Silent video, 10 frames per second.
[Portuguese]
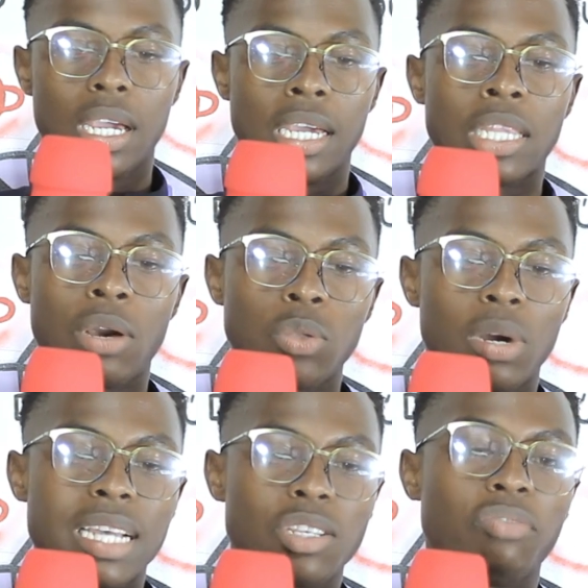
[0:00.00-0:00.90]
Então, a
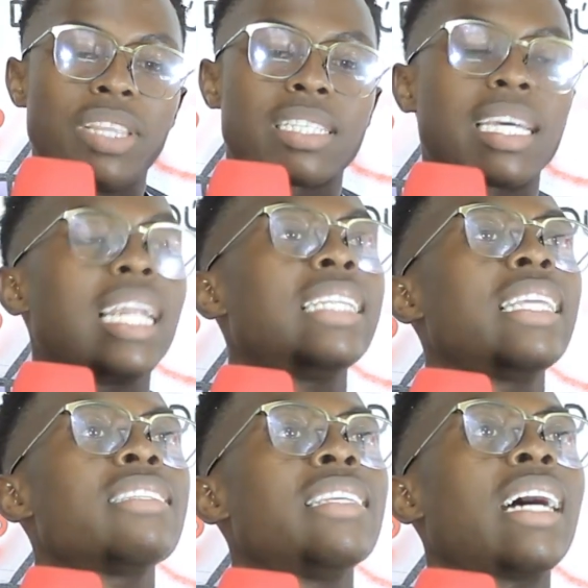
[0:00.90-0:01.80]
educação financeira ele te
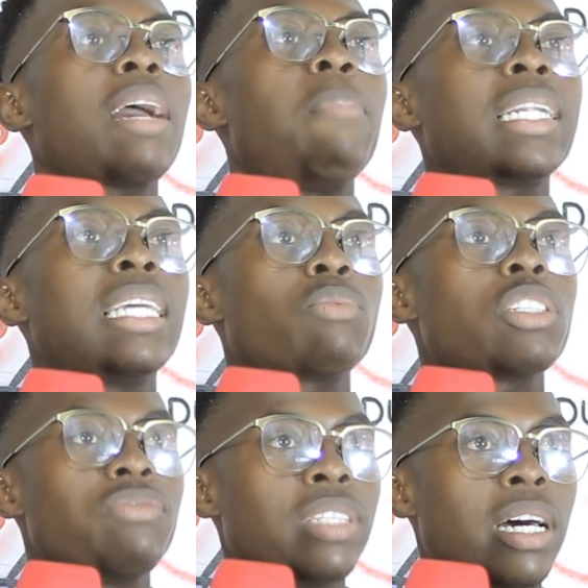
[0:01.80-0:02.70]
ensina a repartir as
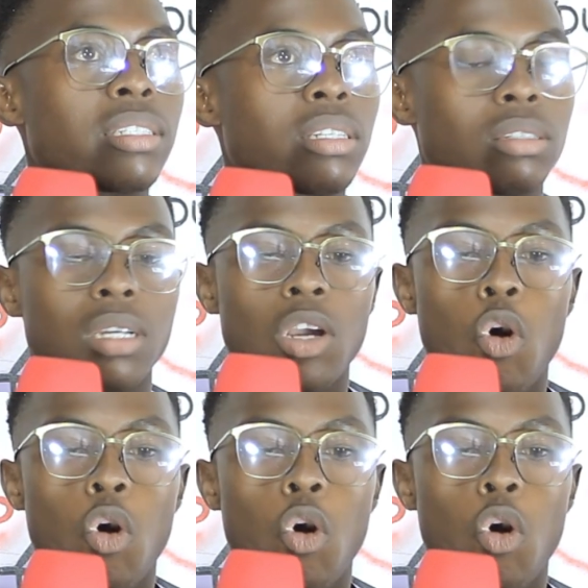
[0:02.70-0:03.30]
tuas finanças.